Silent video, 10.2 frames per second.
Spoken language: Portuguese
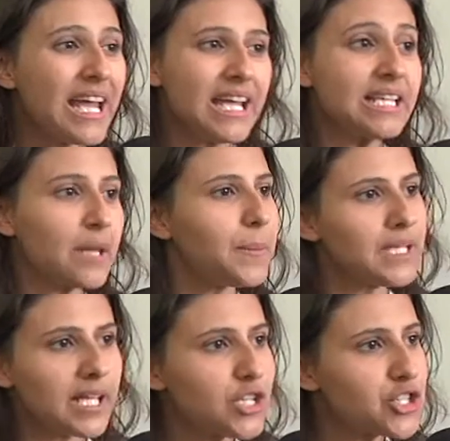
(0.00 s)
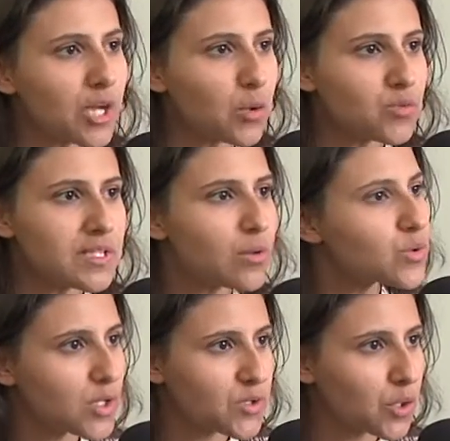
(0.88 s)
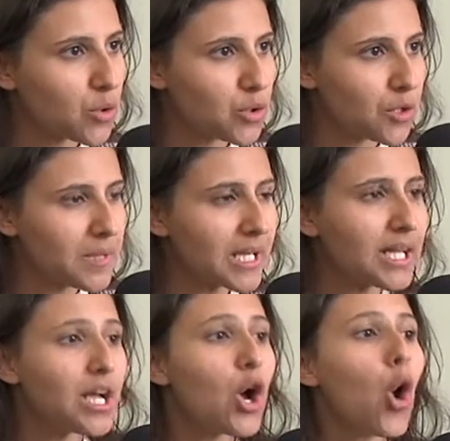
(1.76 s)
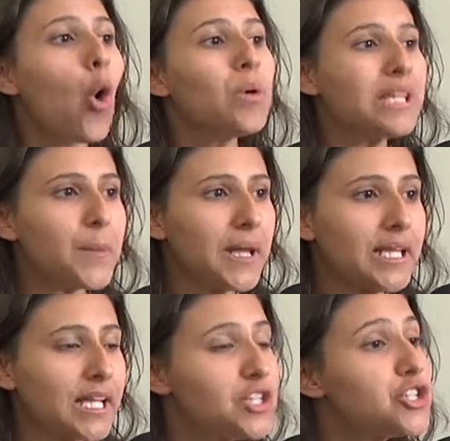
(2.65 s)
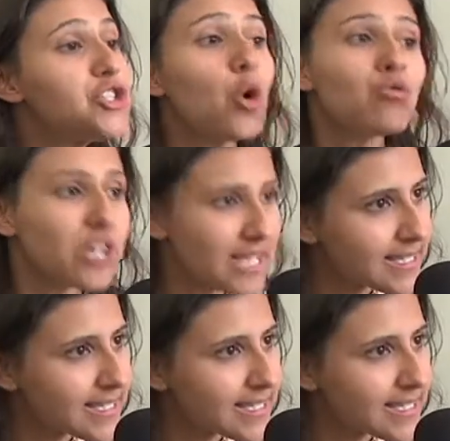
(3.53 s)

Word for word: independente da condição socioeconômica ou independente de onde ela